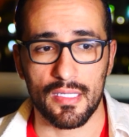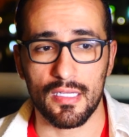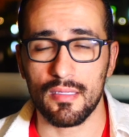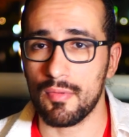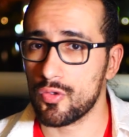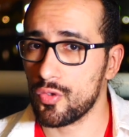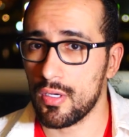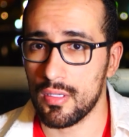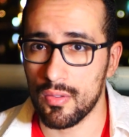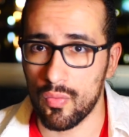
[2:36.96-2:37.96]
ايه
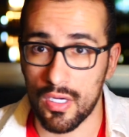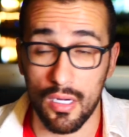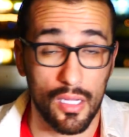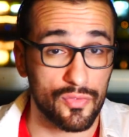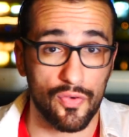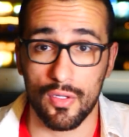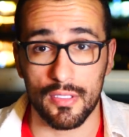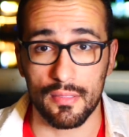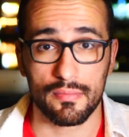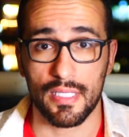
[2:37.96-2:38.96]
موضوع ورا الاطفال
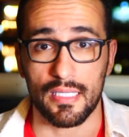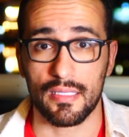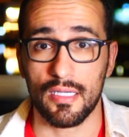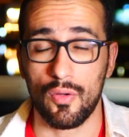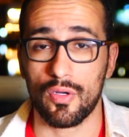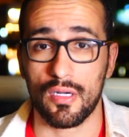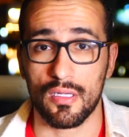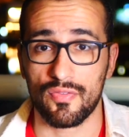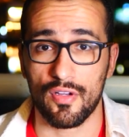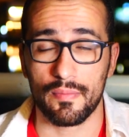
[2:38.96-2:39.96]
ده يعني ايه حوار
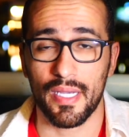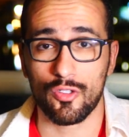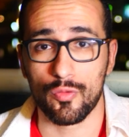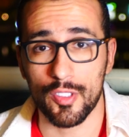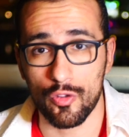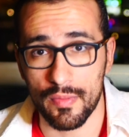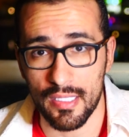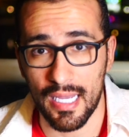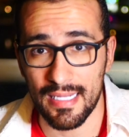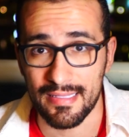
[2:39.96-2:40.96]
الاطفال بياخدوا منهم
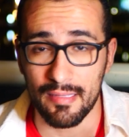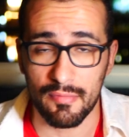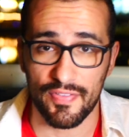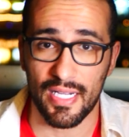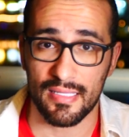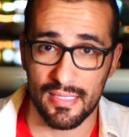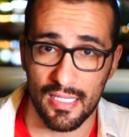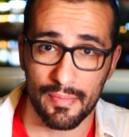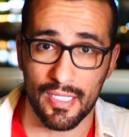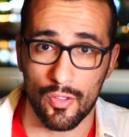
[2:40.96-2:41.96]
ايه هل دم فعلا
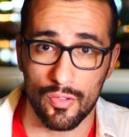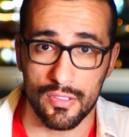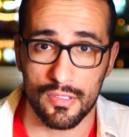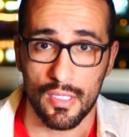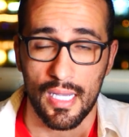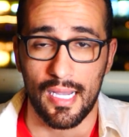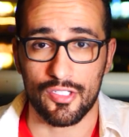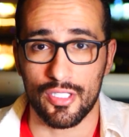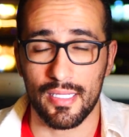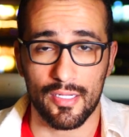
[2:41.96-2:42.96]
زي ما انا قلت
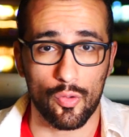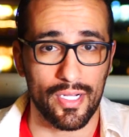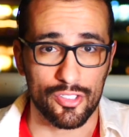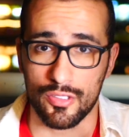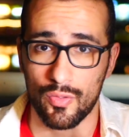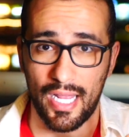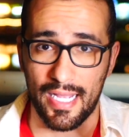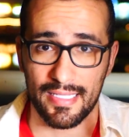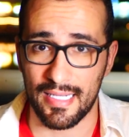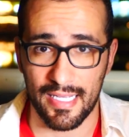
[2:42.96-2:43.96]
عشان الكولاجين
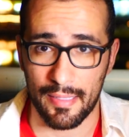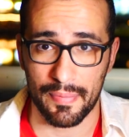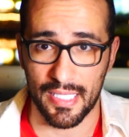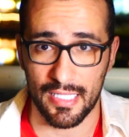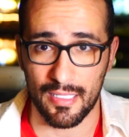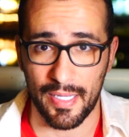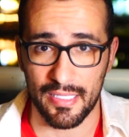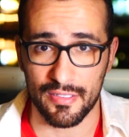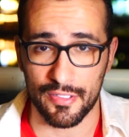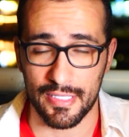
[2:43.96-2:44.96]
والحاجات اللي كانت بتتكتب على
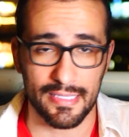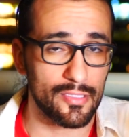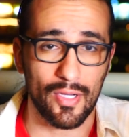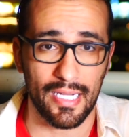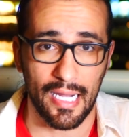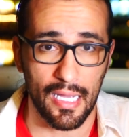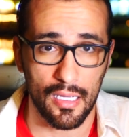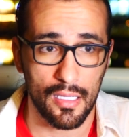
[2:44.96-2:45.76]
الانترنت دي ولا لا